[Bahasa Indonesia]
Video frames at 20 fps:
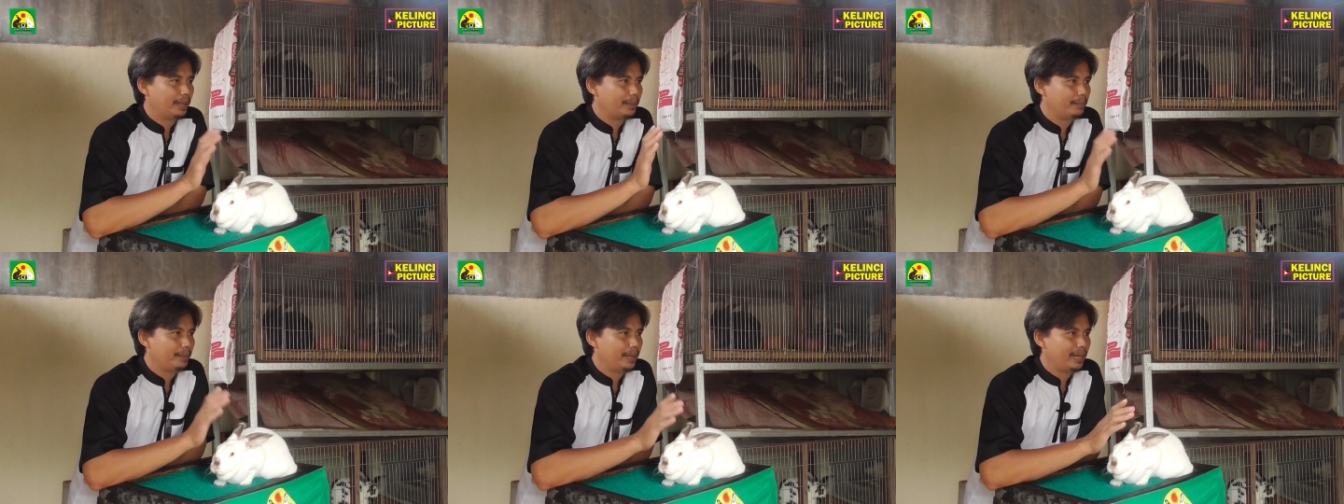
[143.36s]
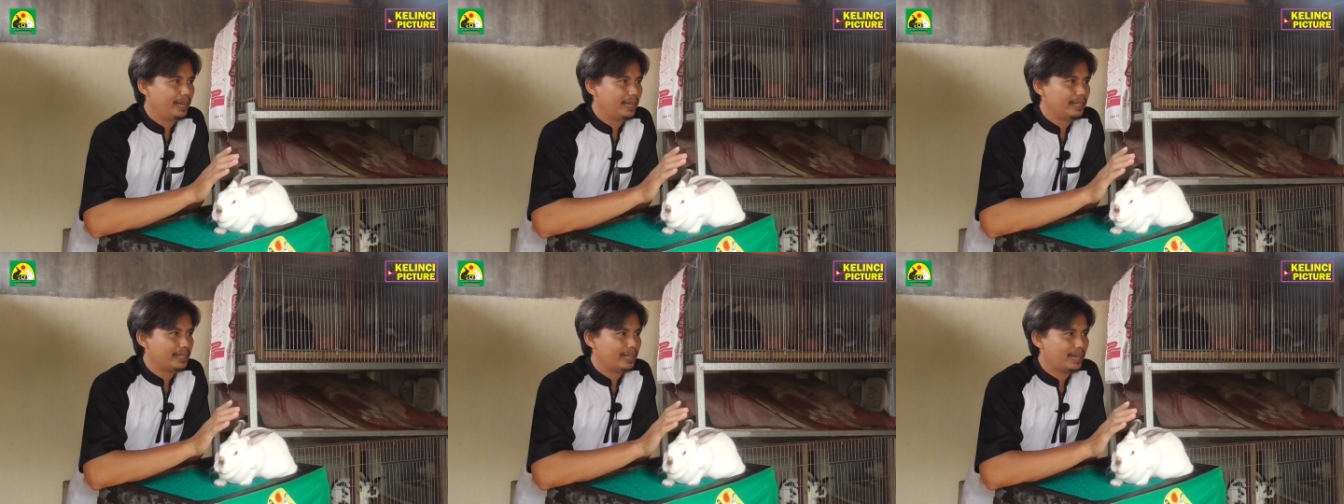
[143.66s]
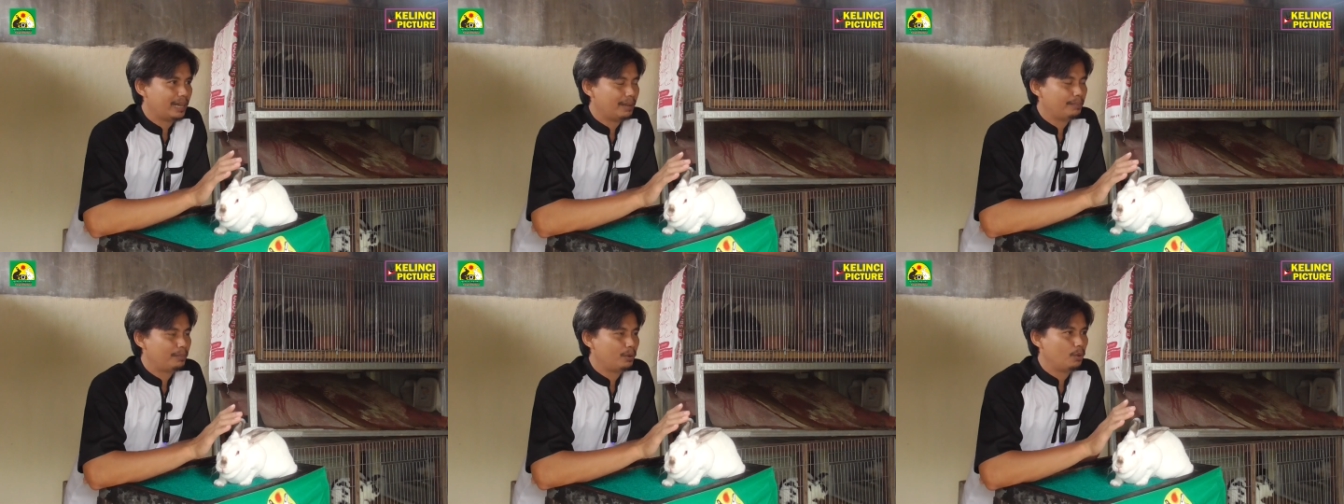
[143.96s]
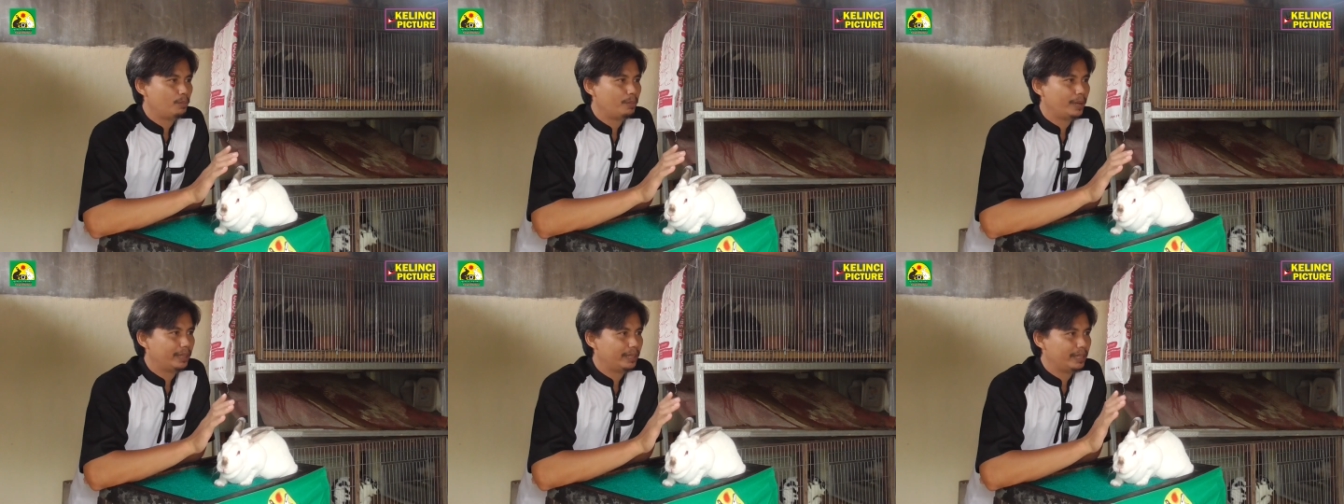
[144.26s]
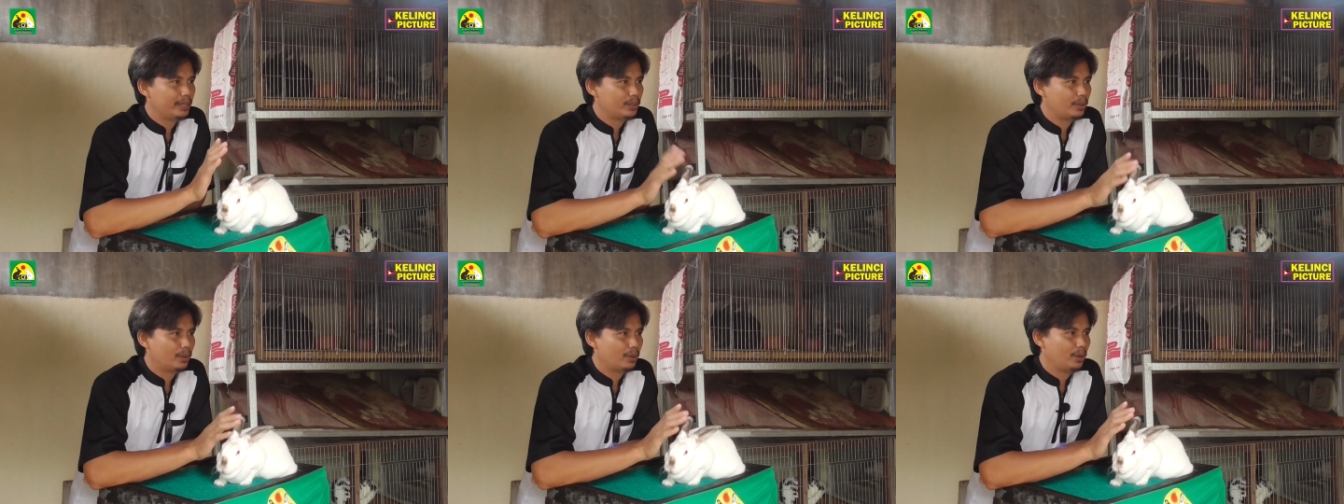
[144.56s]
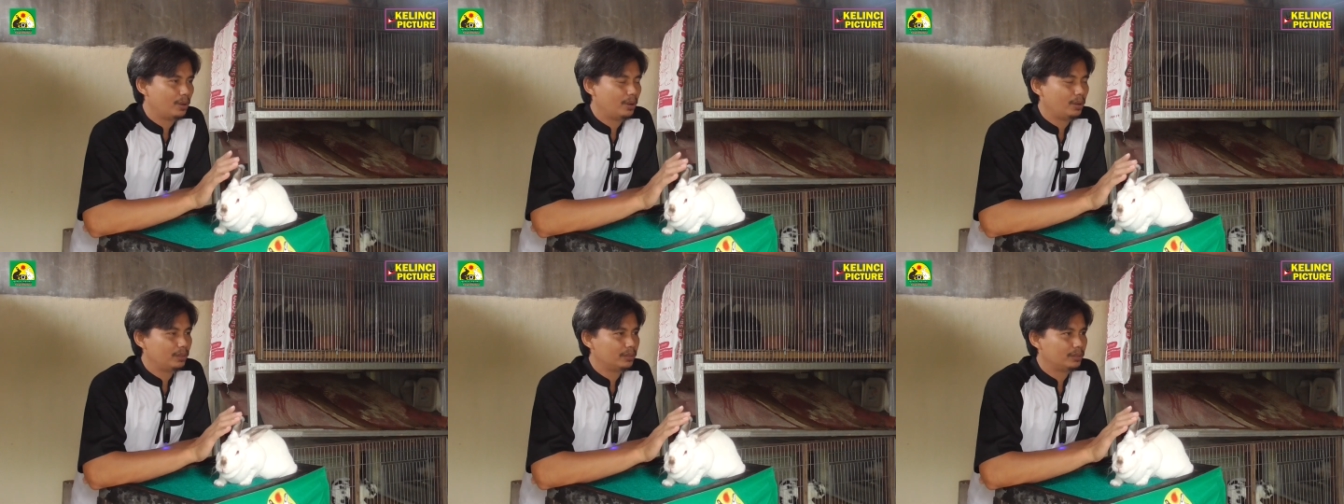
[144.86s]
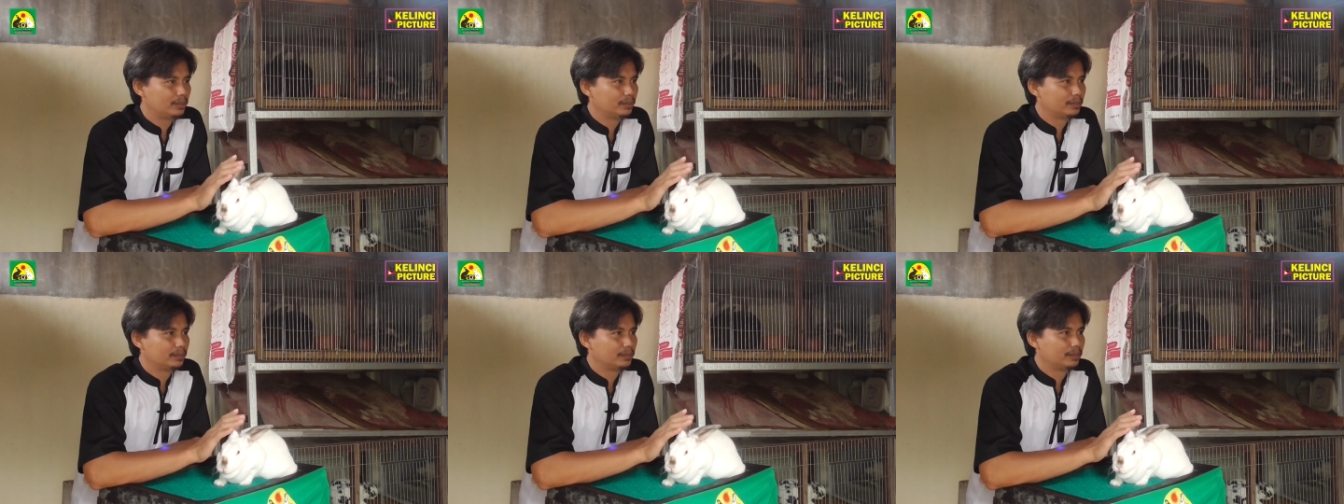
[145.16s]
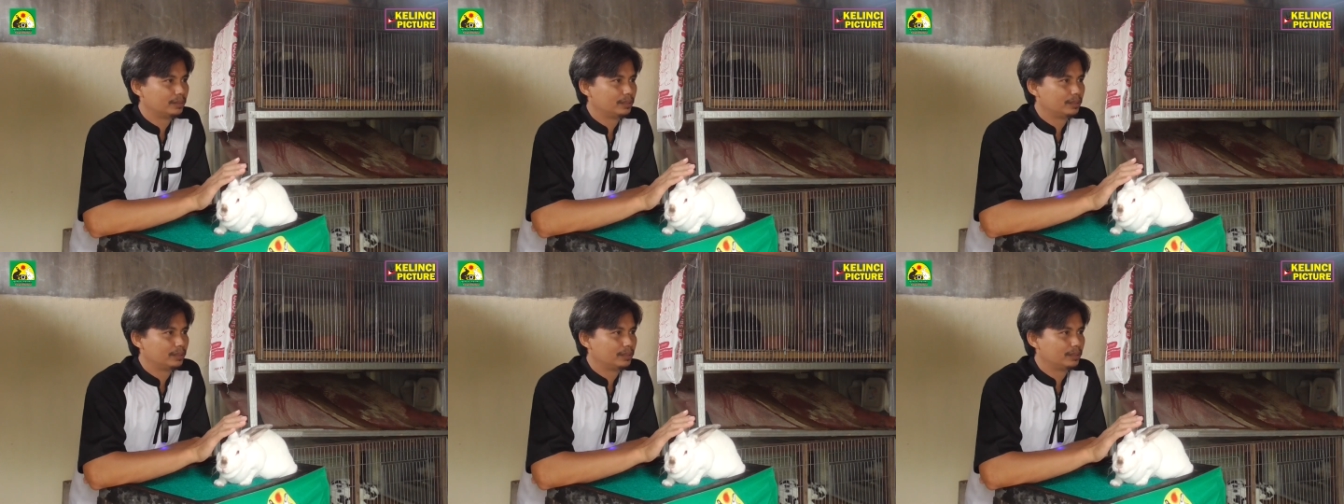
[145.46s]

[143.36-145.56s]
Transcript: Nah, bagaimana cara mengobati sorhok?